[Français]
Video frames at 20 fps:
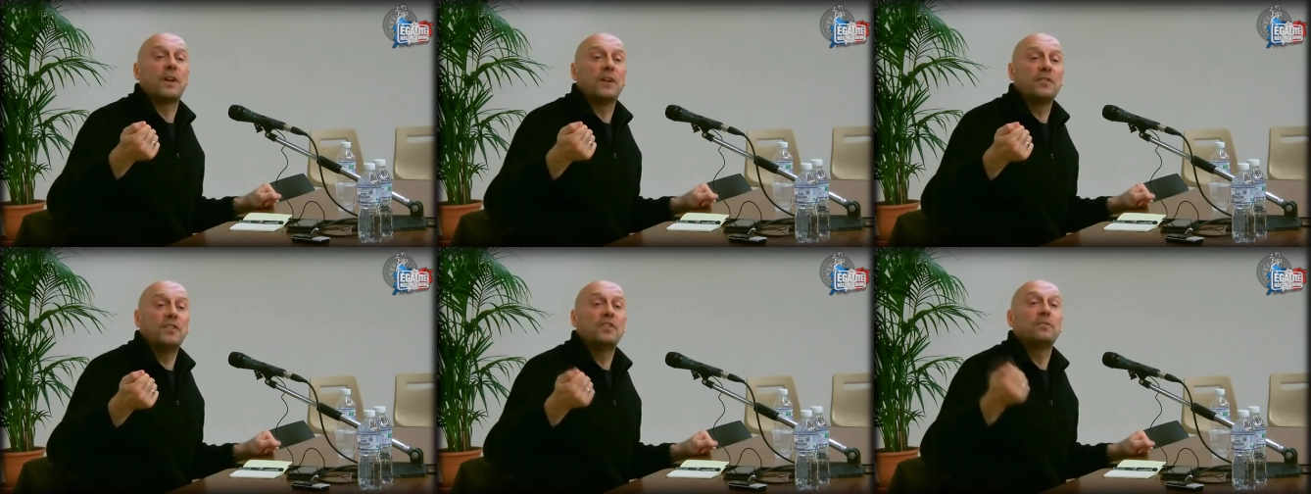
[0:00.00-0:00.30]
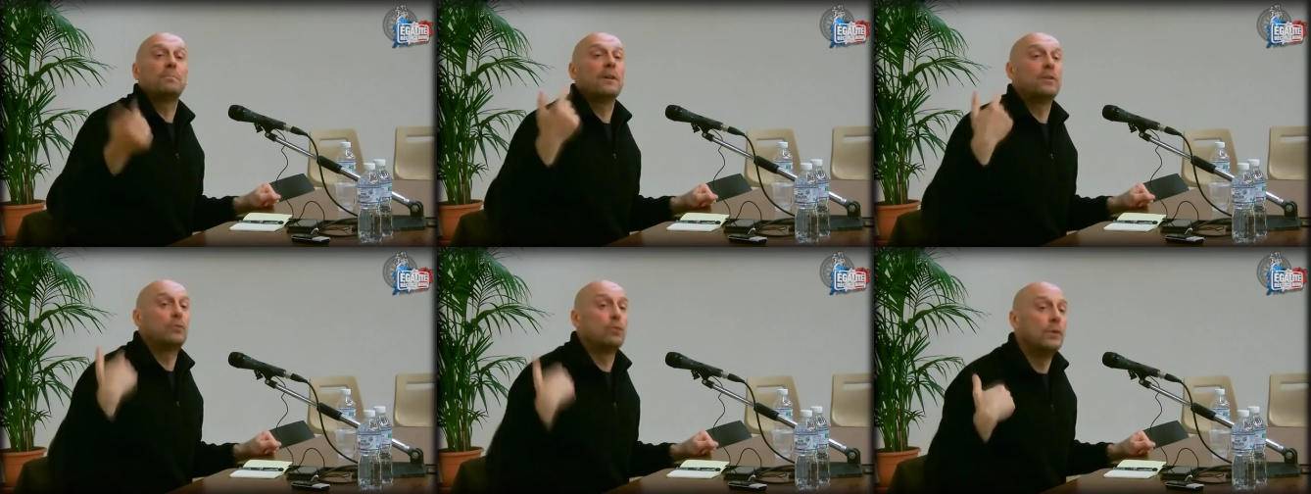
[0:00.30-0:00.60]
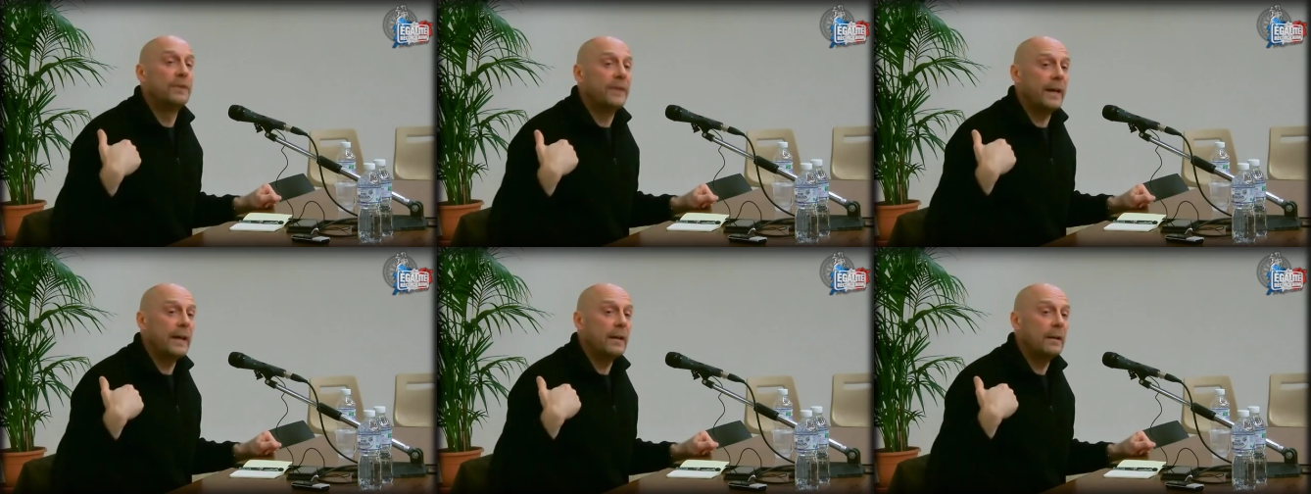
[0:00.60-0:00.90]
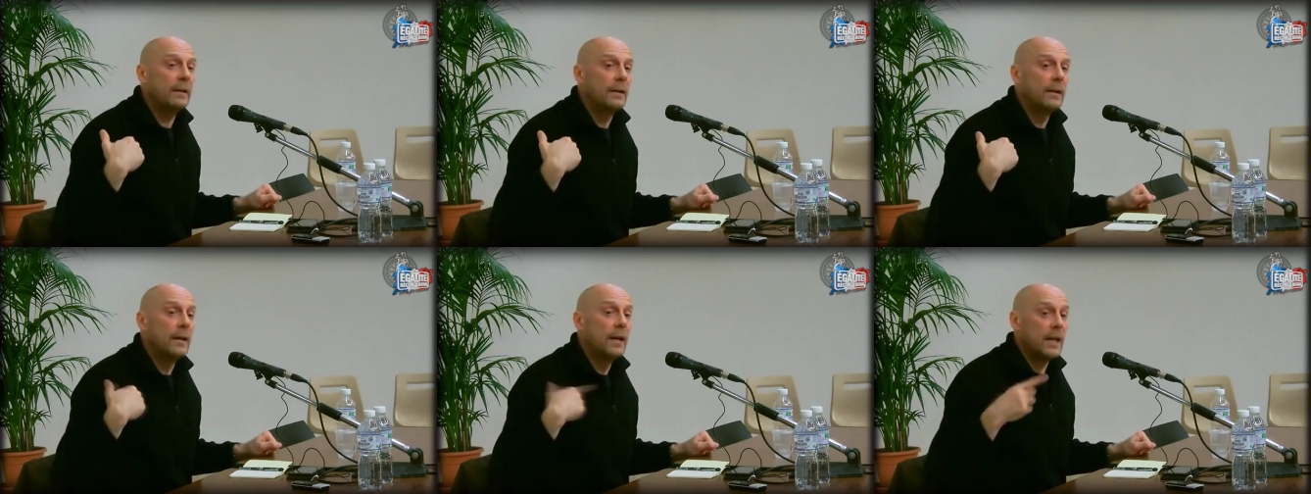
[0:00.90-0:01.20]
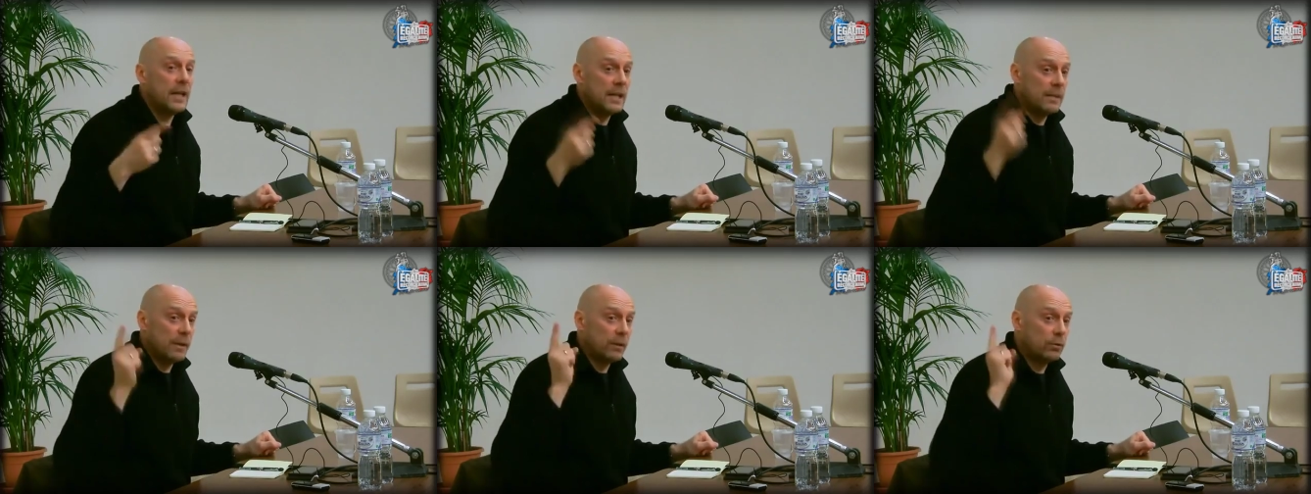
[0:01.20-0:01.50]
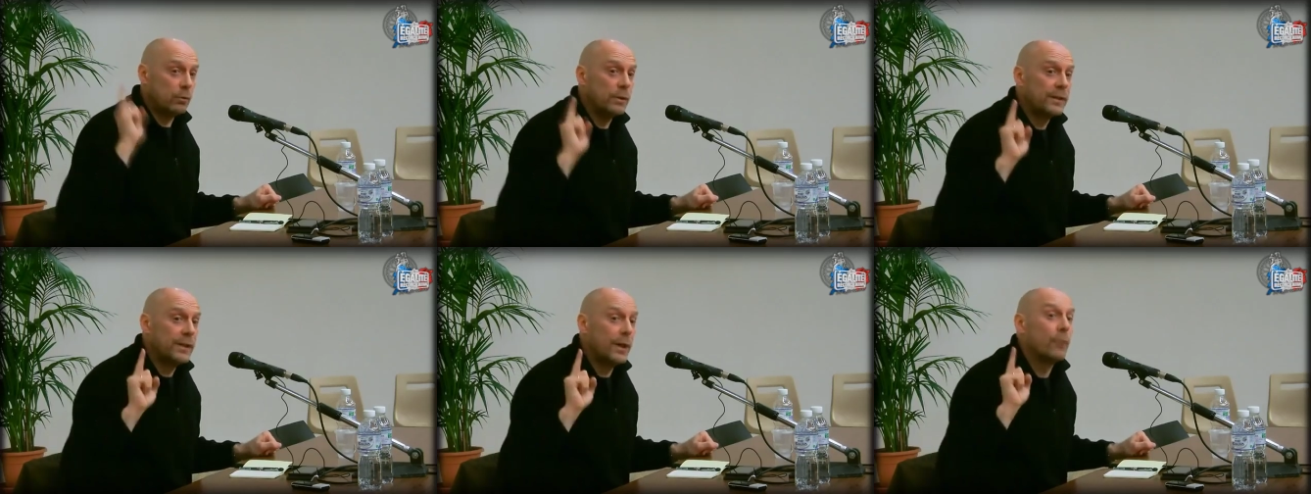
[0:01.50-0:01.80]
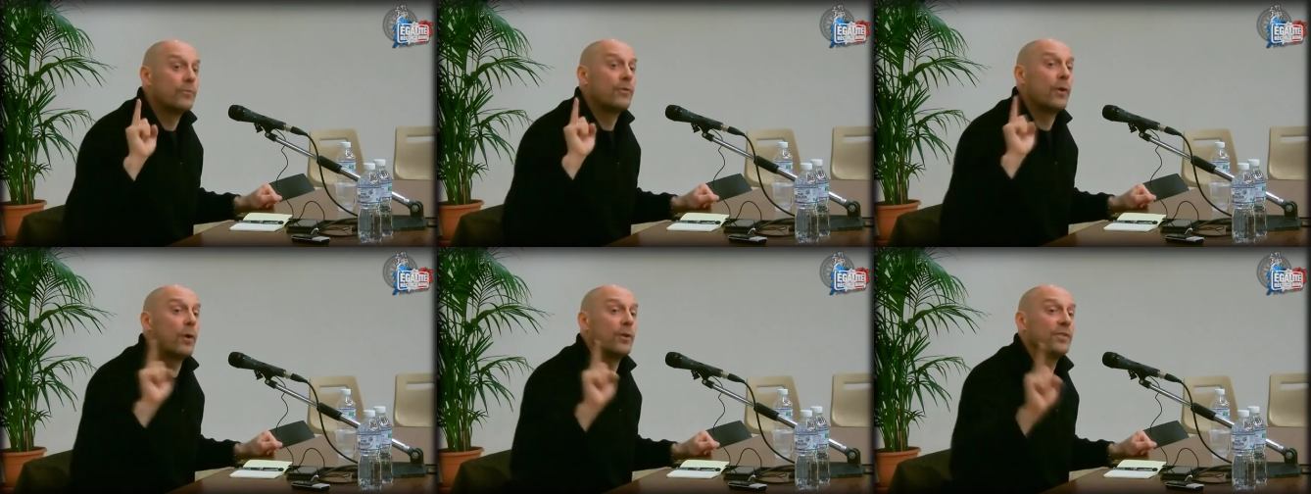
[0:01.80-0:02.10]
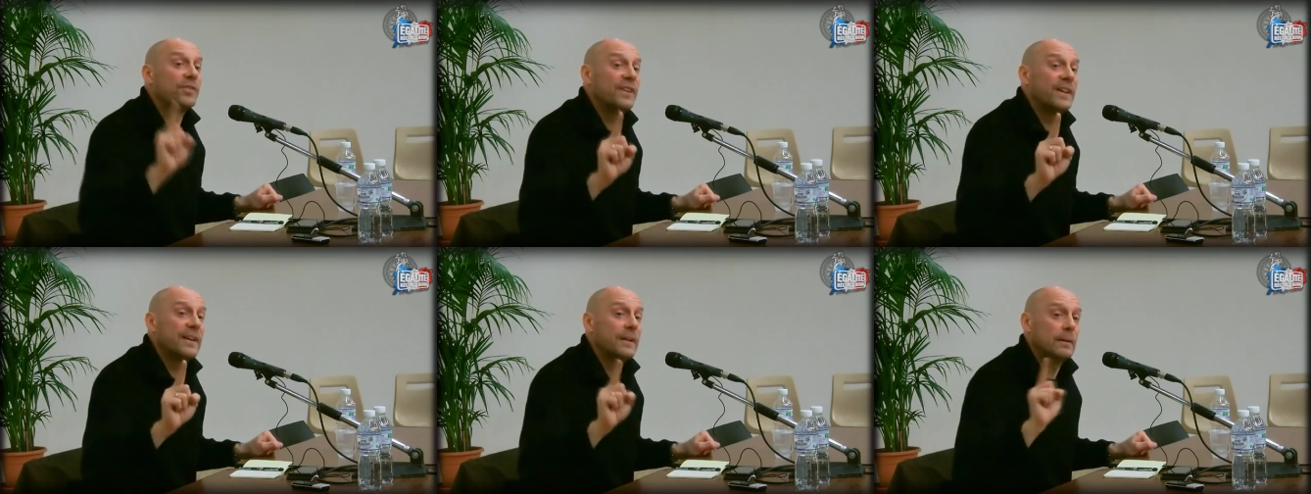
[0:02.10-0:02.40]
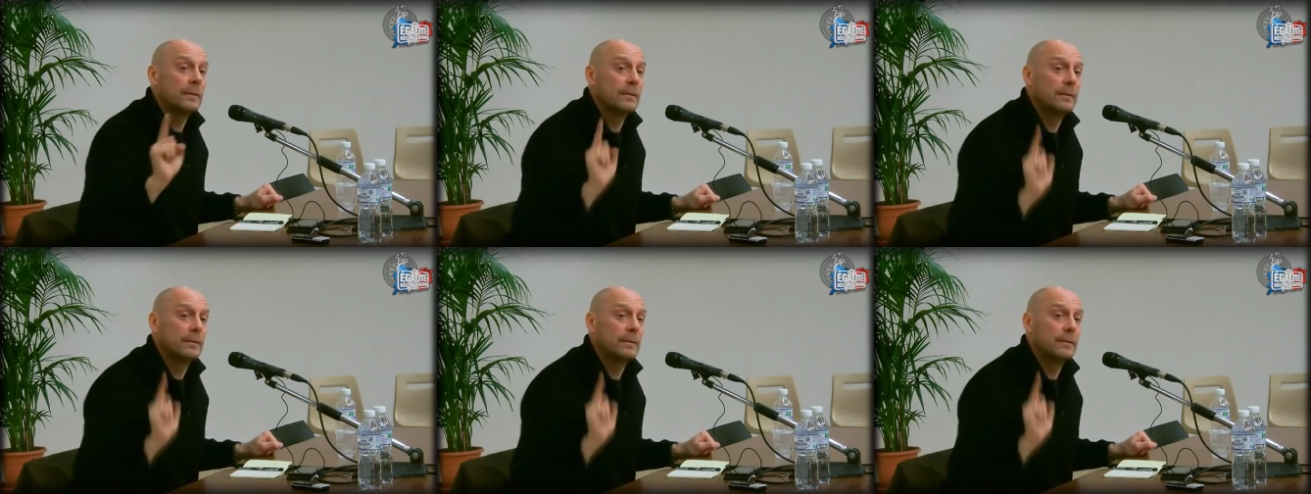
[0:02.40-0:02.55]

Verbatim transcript: Racisme m'insultait, il m'insultait en français.